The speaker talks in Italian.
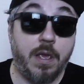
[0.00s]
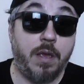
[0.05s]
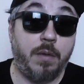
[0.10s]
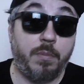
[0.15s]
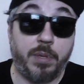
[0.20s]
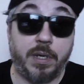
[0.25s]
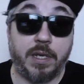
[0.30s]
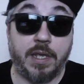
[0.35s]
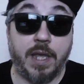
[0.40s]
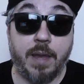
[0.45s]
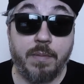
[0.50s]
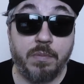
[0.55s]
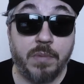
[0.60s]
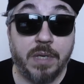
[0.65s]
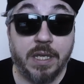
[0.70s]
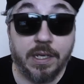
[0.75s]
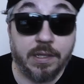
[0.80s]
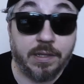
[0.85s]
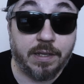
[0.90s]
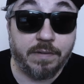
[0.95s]
perché
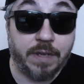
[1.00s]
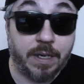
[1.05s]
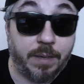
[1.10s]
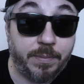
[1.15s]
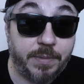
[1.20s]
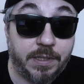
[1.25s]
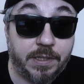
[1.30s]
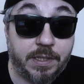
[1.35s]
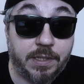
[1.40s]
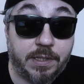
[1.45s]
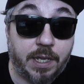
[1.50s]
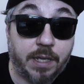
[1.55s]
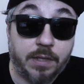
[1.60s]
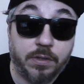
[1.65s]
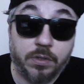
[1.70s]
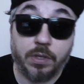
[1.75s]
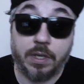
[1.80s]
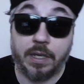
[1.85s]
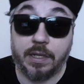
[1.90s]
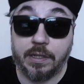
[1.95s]
merita veramente
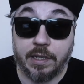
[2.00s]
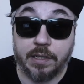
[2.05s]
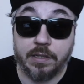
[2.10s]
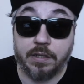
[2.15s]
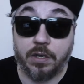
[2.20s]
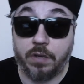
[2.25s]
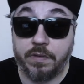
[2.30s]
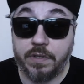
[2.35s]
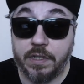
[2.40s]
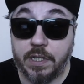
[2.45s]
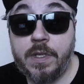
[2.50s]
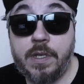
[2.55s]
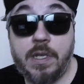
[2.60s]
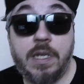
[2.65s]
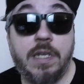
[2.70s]
tanto, andatelo a vedere.